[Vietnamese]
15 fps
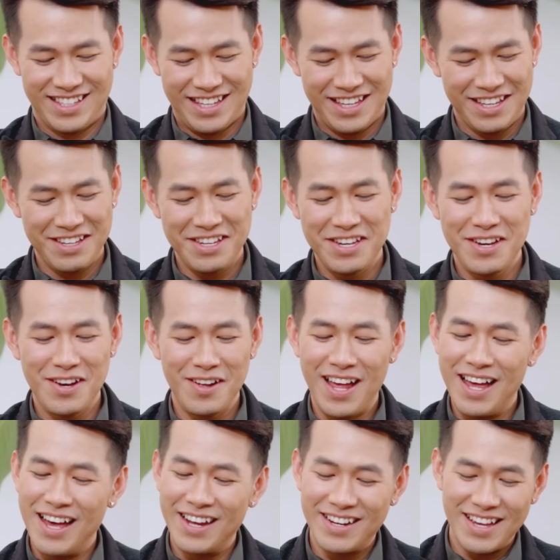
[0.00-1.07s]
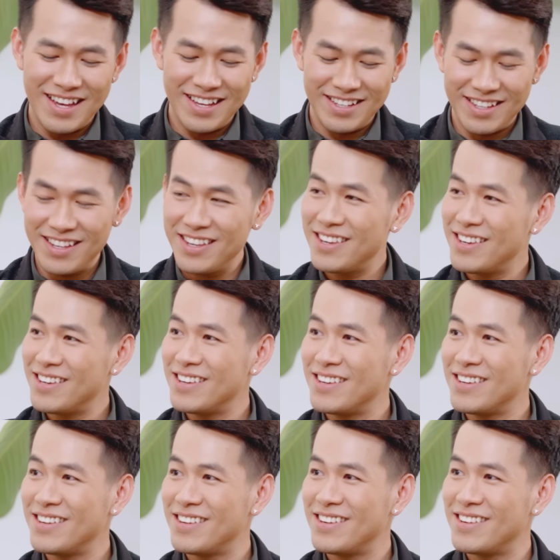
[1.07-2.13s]
Tình yêu là đây
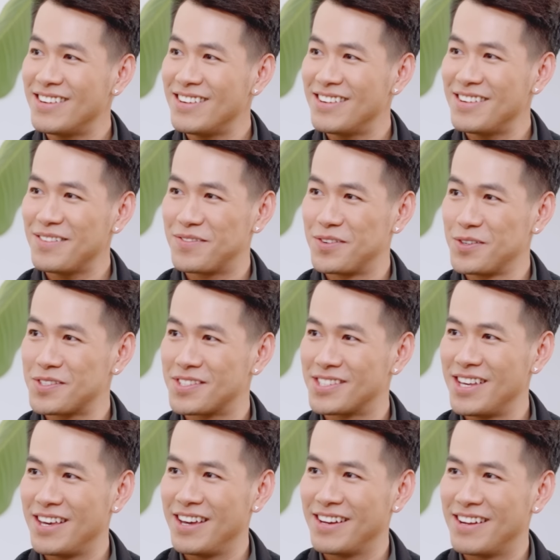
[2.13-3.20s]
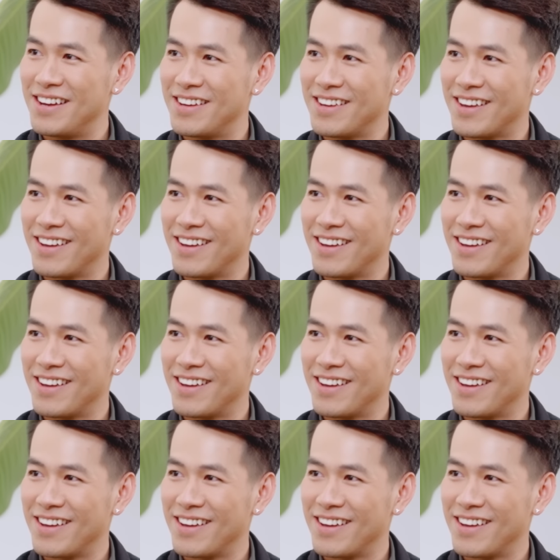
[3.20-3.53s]
phút giây nào.